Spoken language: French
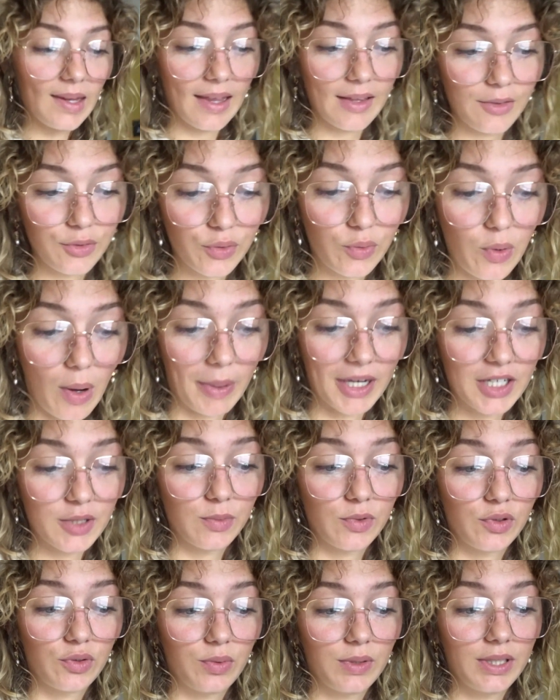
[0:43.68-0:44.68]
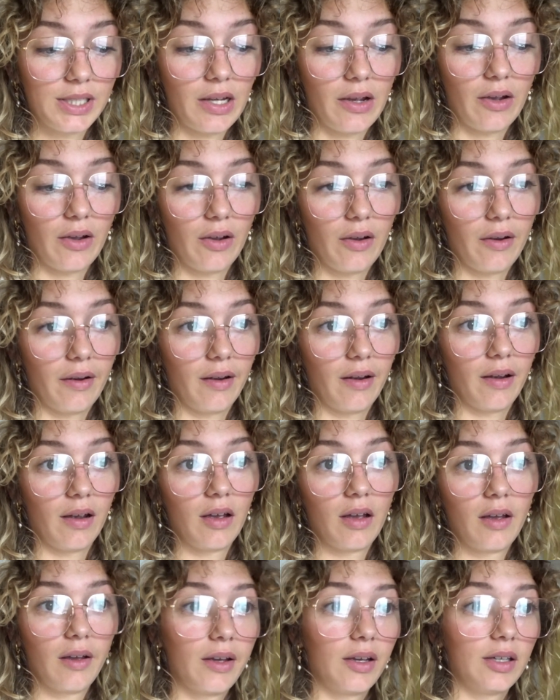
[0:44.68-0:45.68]
Du coup après je me suis euh,
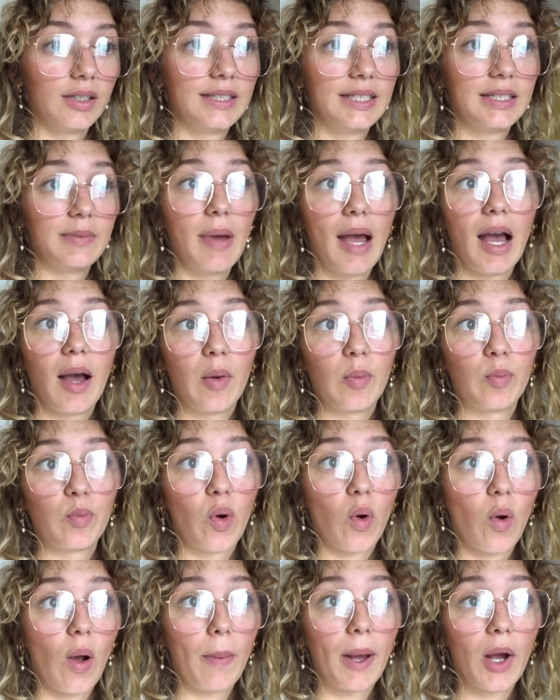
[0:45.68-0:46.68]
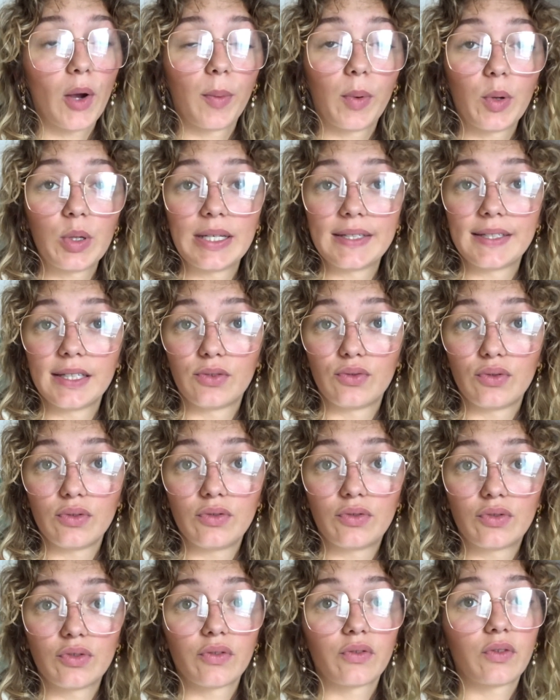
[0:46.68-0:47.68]
dit bah pourquoi pas reprendre les
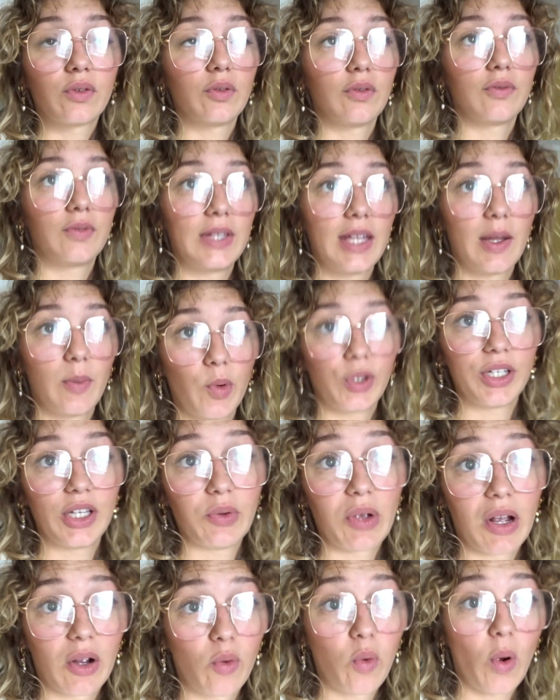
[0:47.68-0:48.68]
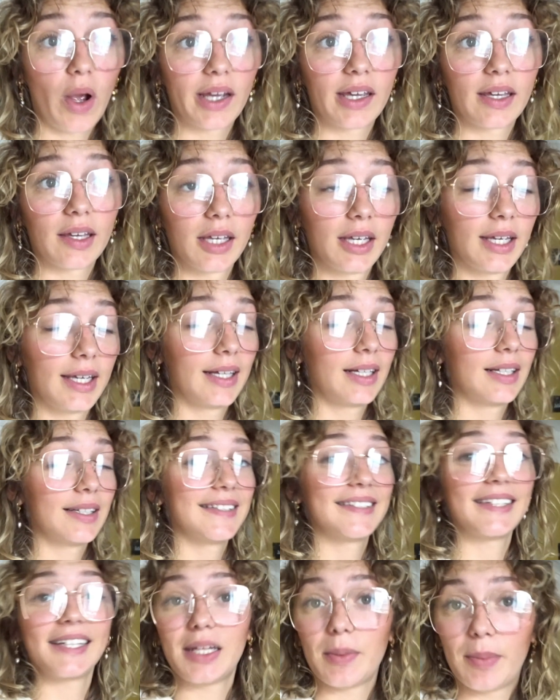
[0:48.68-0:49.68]
études sauf que finalement il y a eu un couac,
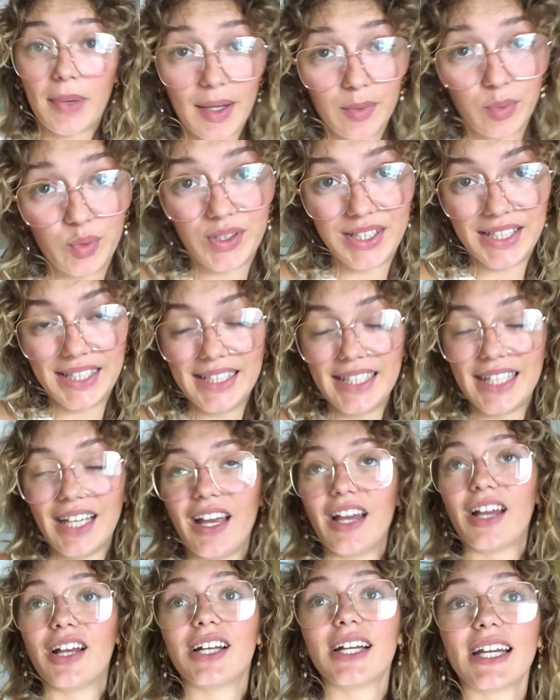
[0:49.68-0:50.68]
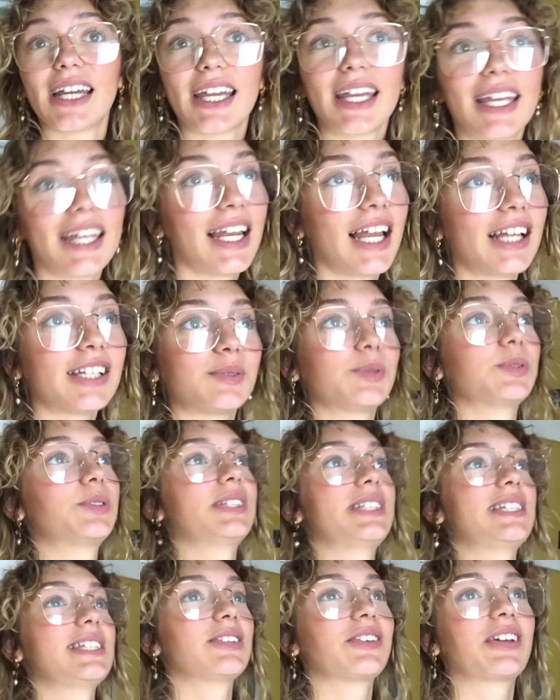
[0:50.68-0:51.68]
ça n'a pas abouti. Et là je me suis
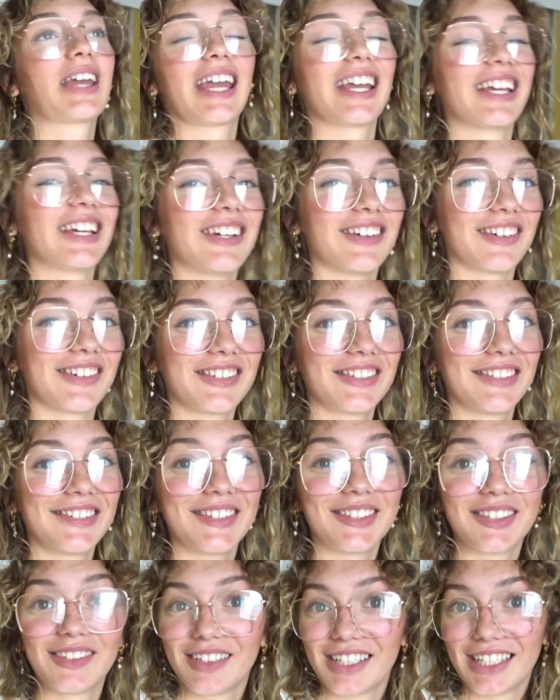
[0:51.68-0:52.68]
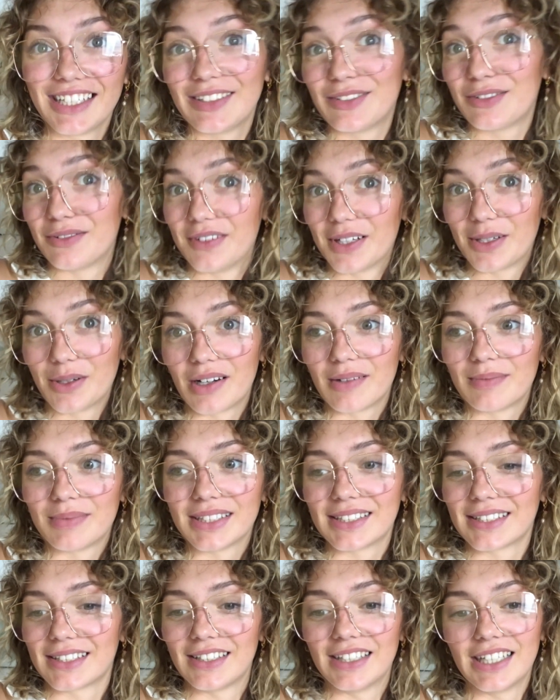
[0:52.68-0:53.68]
dit ok euh, Zoé tu fais quoi
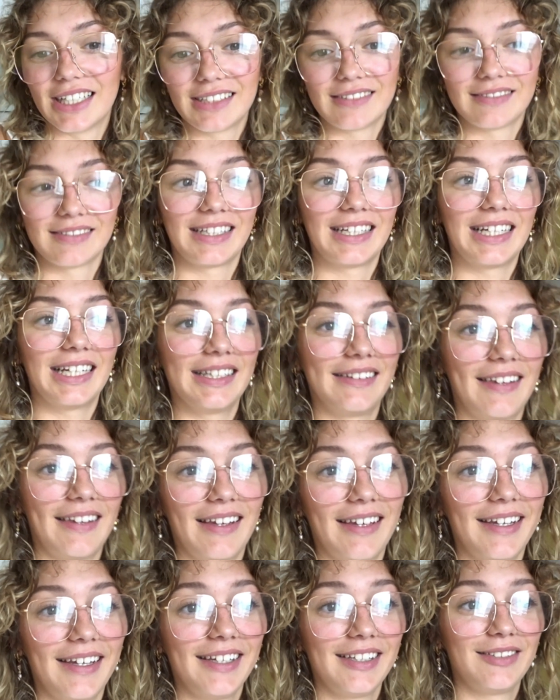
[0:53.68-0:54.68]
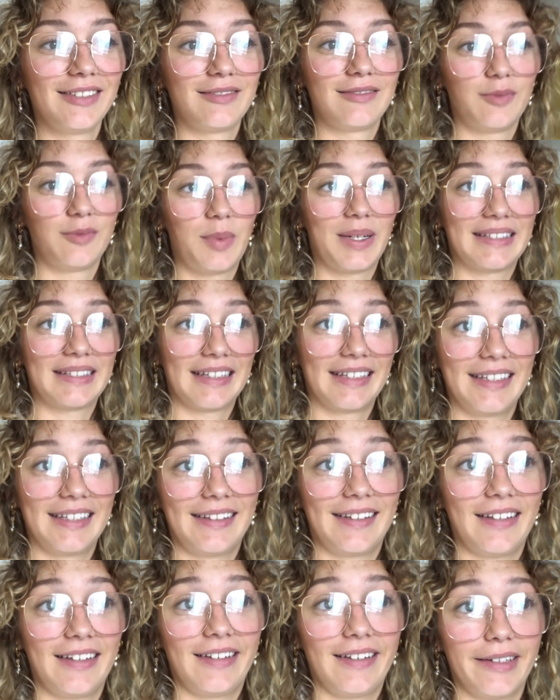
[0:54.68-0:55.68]
Parce que là on est l'été, tu passes un
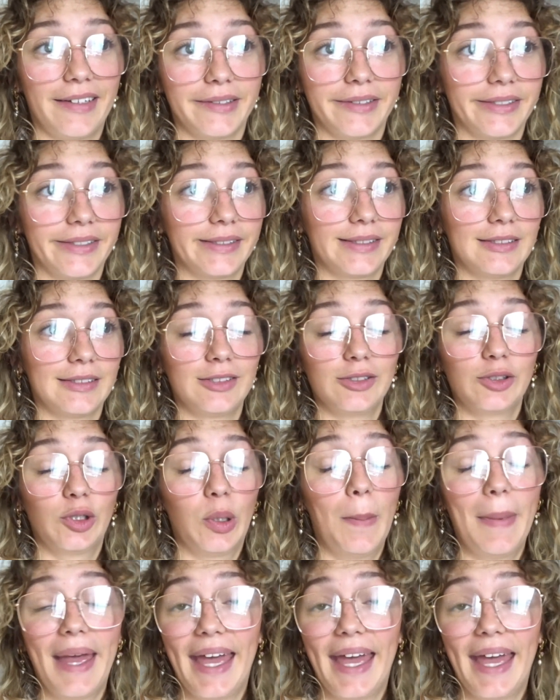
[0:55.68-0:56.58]
été de